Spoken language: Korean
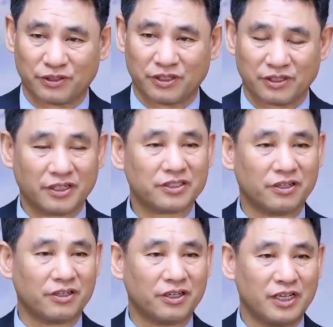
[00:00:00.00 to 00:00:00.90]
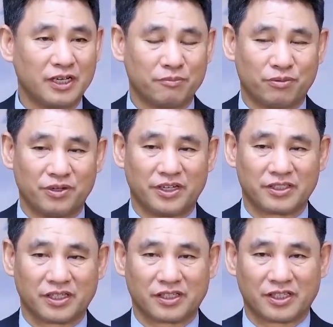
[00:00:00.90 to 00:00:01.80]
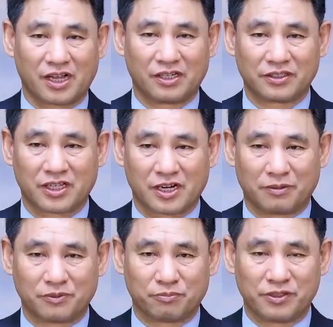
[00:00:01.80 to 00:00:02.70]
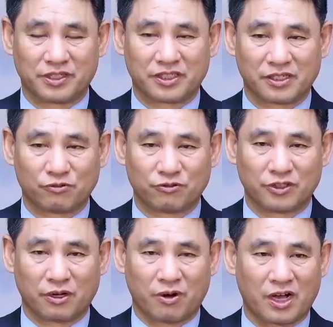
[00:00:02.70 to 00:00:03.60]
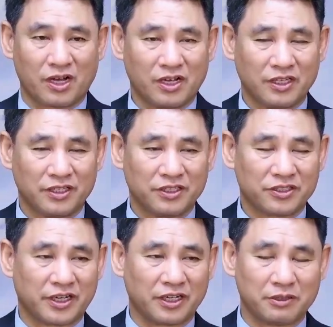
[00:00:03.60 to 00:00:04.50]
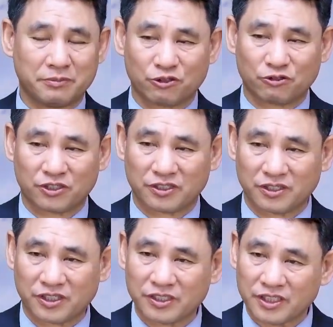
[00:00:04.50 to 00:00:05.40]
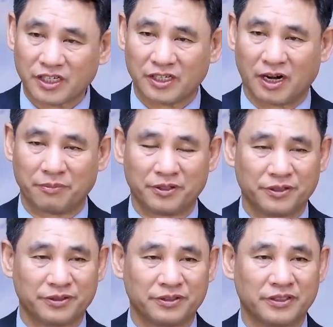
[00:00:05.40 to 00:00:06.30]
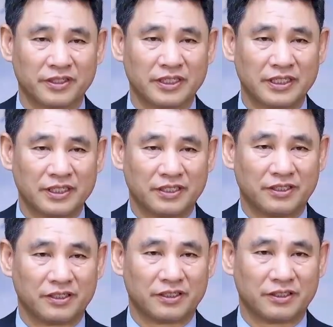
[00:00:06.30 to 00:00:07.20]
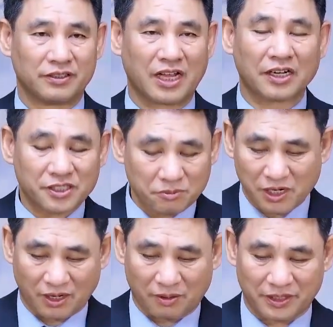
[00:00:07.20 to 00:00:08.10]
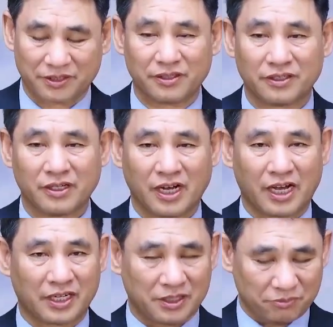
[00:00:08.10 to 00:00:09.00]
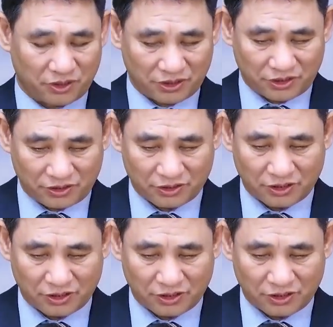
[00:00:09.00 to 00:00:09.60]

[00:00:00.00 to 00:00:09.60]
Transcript: 그래서 블레셋 땅 사람, 블레셋 군대와 이스라엘이 마주쳐서 전쟁을 하면 어, 낙심할까 봐서 하나님께서